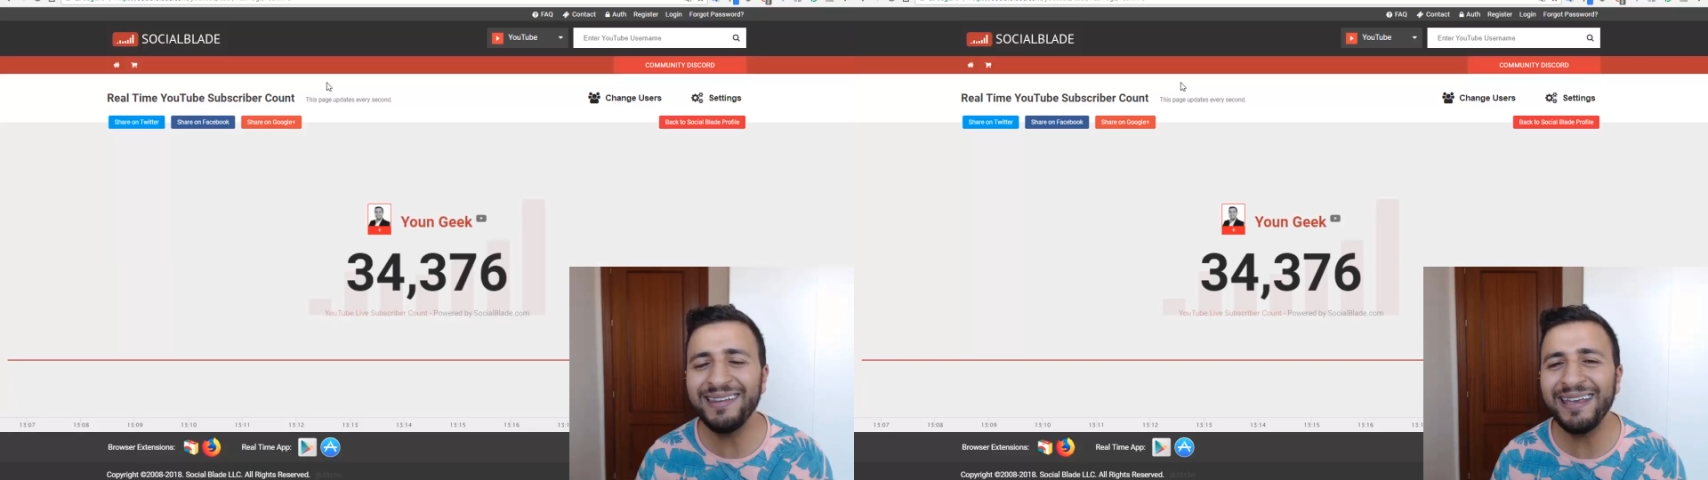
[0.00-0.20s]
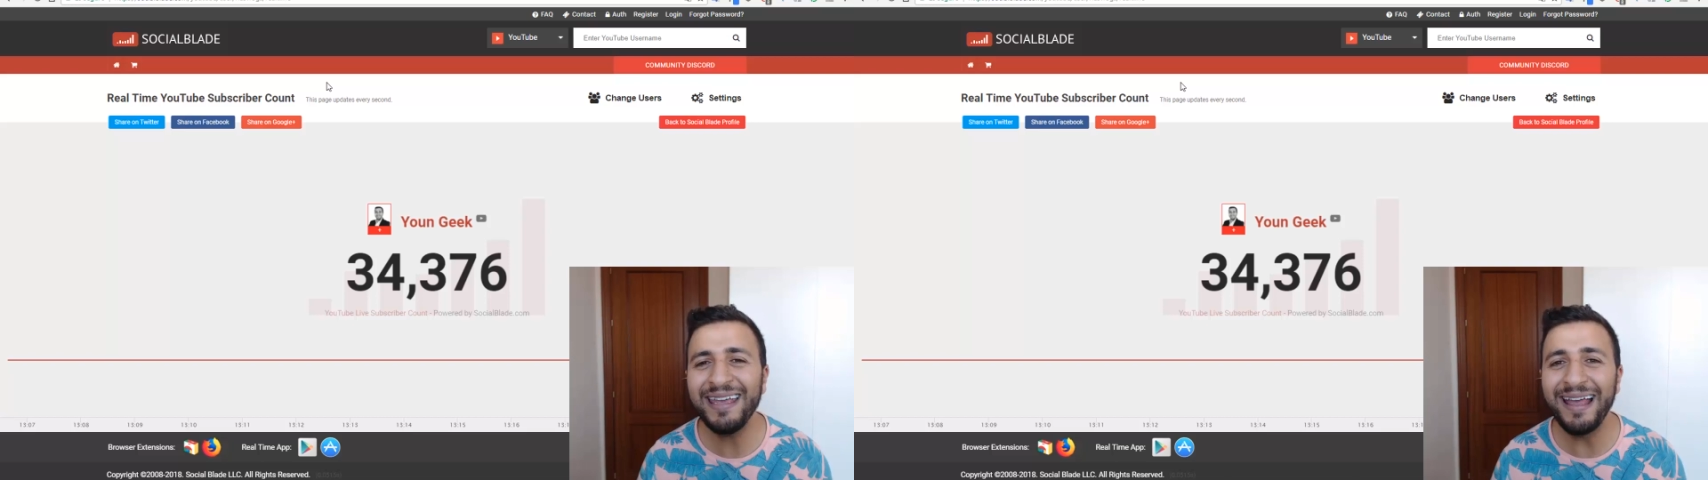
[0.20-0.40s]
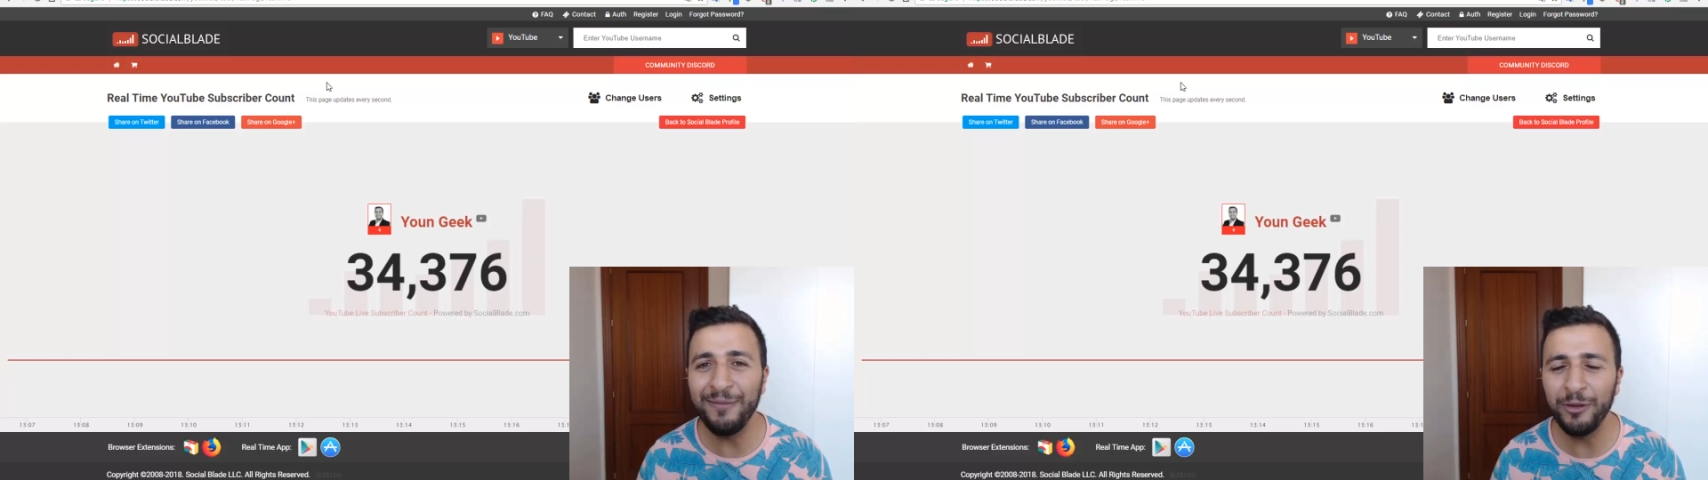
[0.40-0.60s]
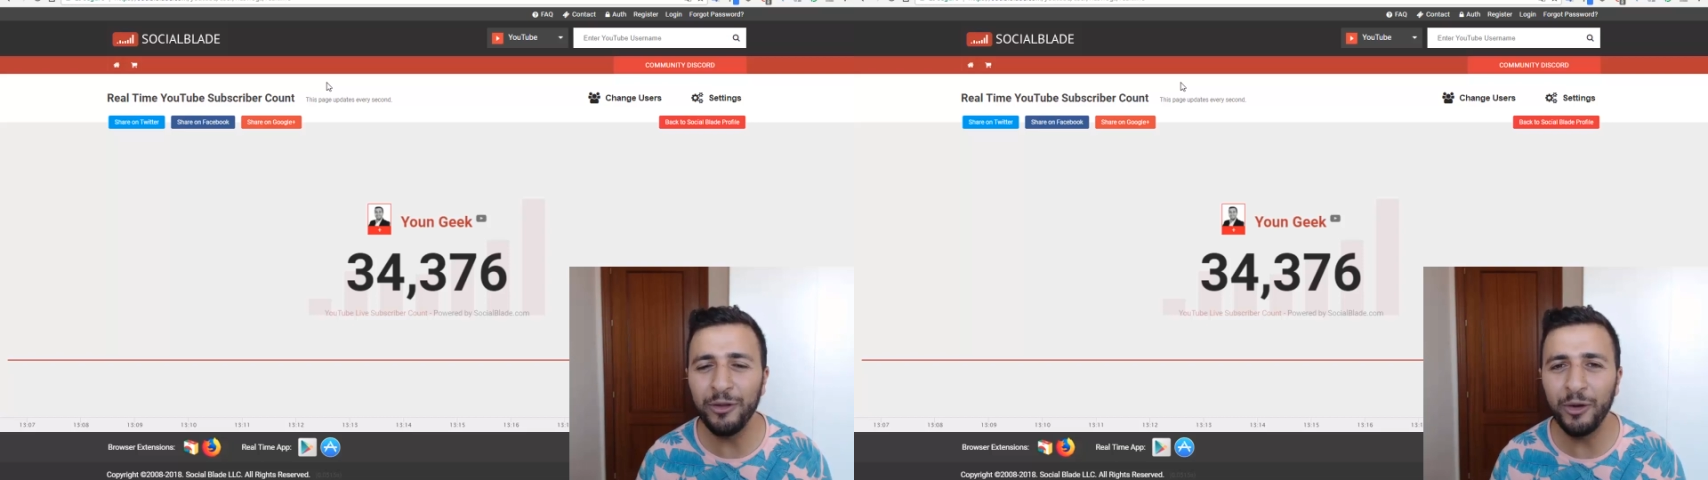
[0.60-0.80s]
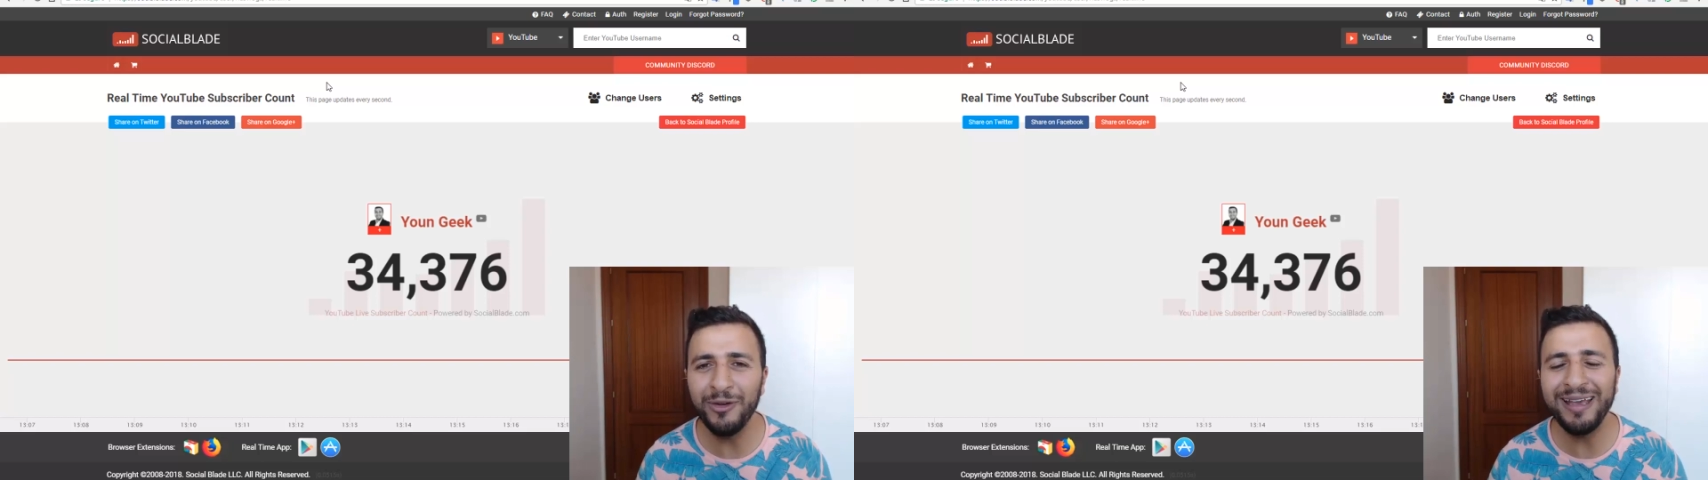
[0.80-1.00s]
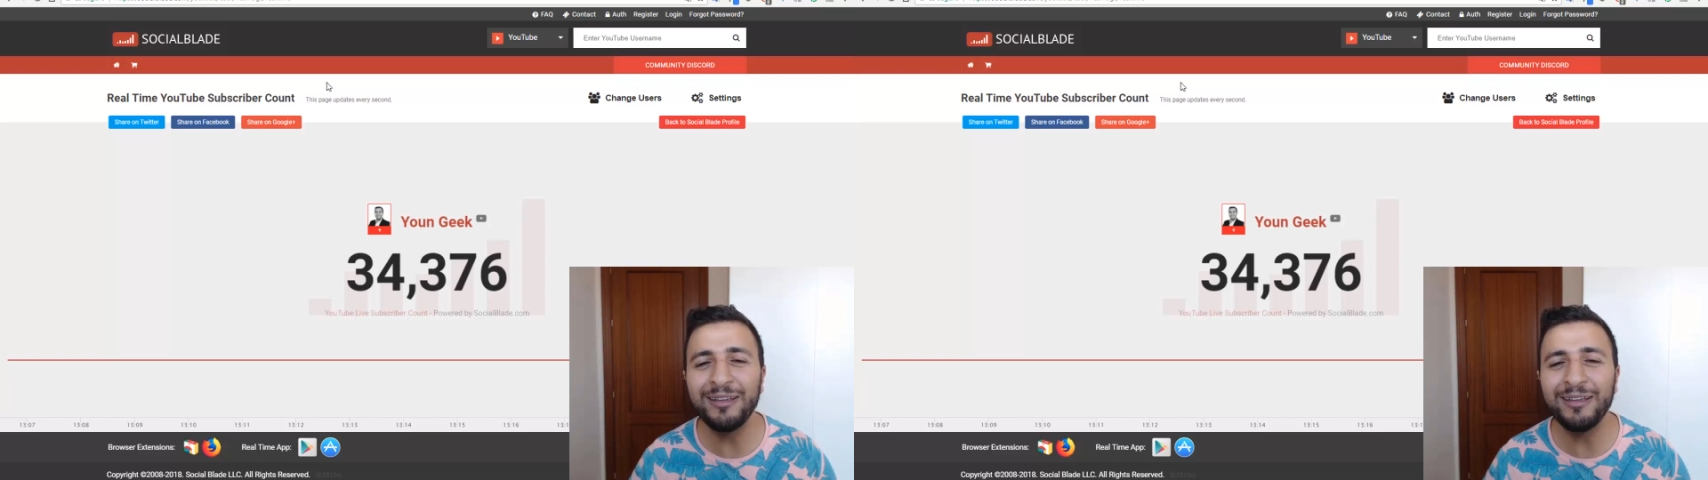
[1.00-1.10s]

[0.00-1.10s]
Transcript: Y hasta aquí el vídeo de hoy,